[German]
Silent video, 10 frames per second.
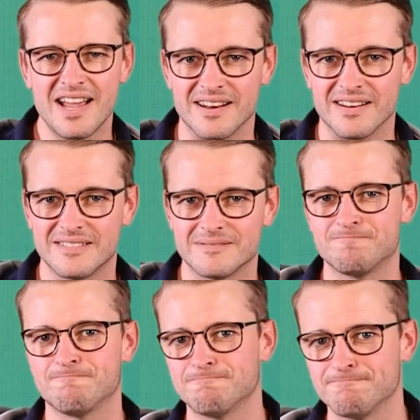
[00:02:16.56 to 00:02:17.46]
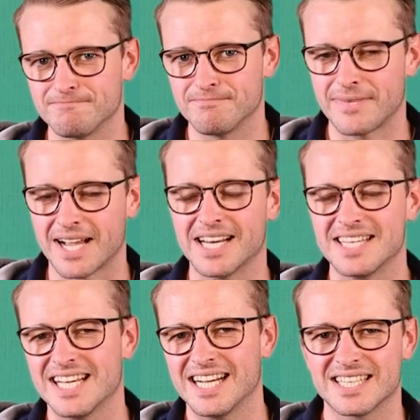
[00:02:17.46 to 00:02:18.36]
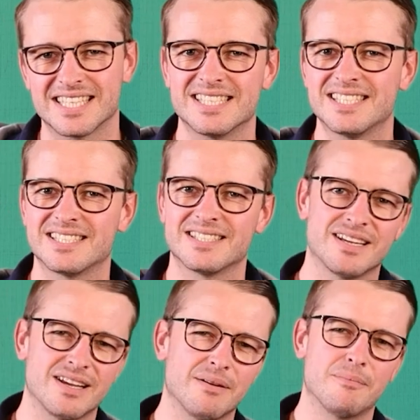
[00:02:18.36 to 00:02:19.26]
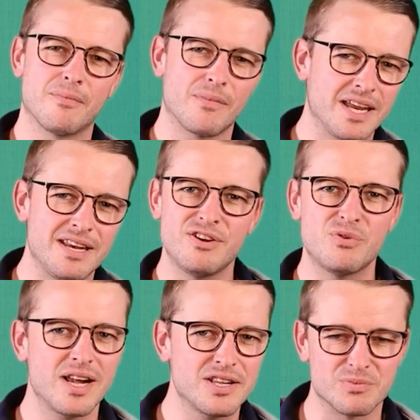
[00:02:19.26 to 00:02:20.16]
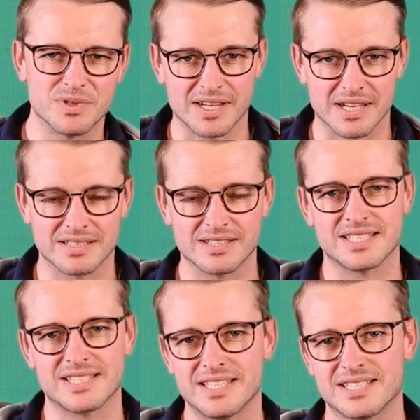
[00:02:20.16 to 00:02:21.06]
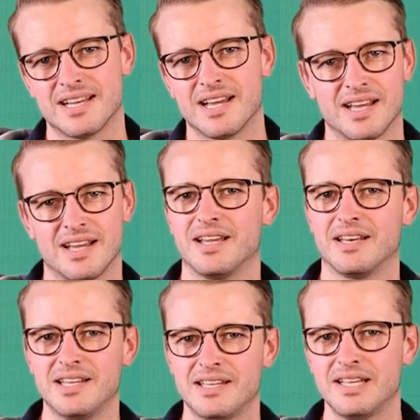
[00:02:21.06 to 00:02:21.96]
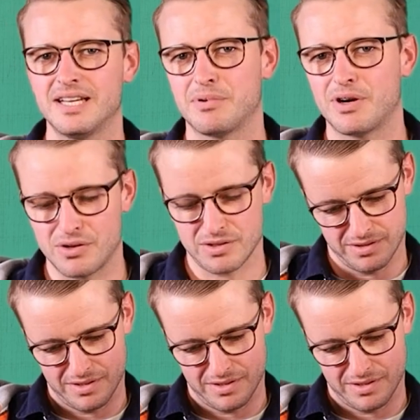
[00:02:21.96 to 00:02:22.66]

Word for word: ein? Da kann ich sagen, das ist individuell zu betrachten. Das heißt, nicht jeder braucht